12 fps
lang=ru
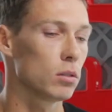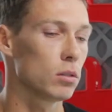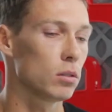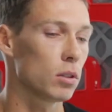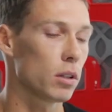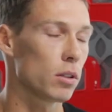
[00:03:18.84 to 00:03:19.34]

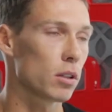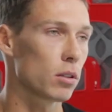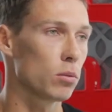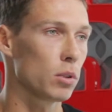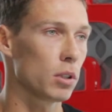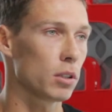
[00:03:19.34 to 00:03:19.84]

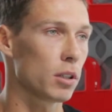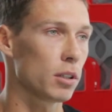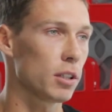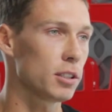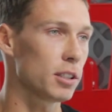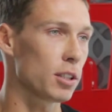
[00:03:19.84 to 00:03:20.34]
Наверное, у
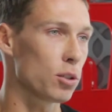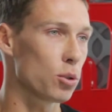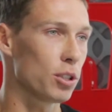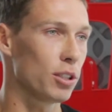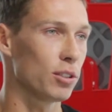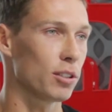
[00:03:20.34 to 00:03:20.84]
некоторых есть такие
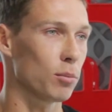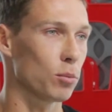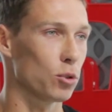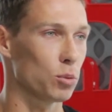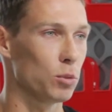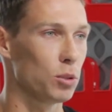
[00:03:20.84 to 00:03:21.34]
ощущения, там,
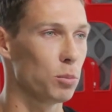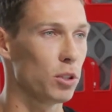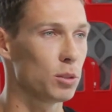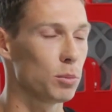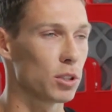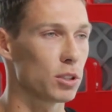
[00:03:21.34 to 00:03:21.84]
может быть, при
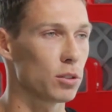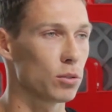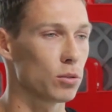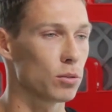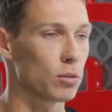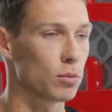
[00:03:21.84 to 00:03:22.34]
смерти.
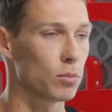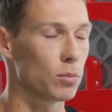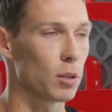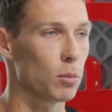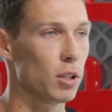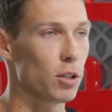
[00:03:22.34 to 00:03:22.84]
Ну, у
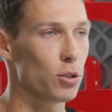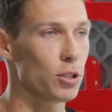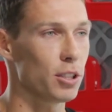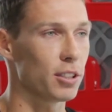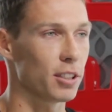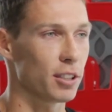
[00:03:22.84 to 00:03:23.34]
меня были
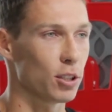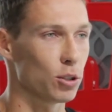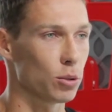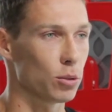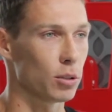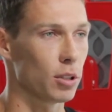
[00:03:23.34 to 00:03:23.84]
ощущения такие,
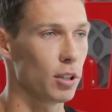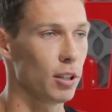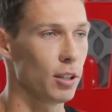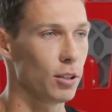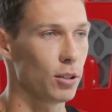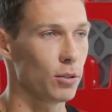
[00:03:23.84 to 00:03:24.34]
что
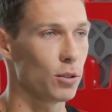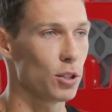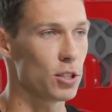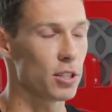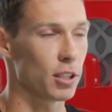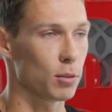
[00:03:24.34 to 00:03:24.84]
в
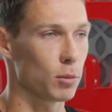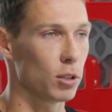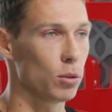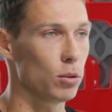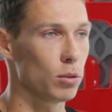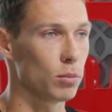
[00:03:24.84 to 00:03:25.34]
2010
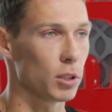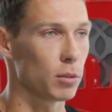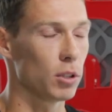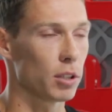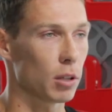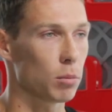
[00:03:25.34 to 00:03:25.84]
году мне
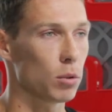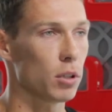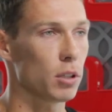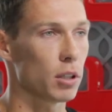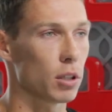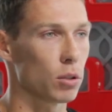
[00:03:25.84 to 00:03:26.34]
было так
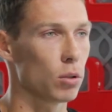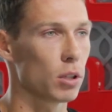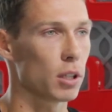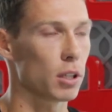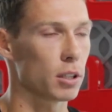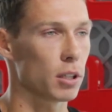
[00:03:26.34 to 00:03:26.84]
плохо, я так
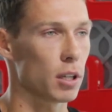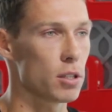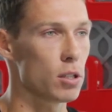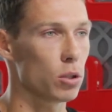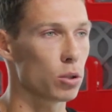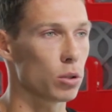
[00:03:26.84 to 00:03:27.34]
долго
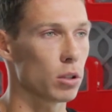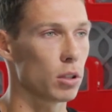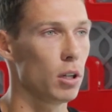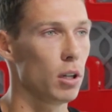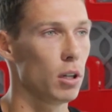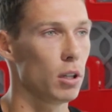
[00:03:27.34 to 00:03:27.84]
отходил, что
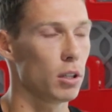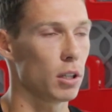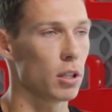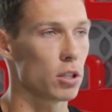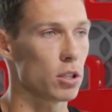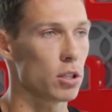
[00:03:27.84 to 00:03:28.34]
я
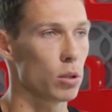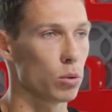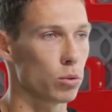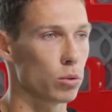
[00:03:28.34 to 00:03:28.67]
даже сел уже в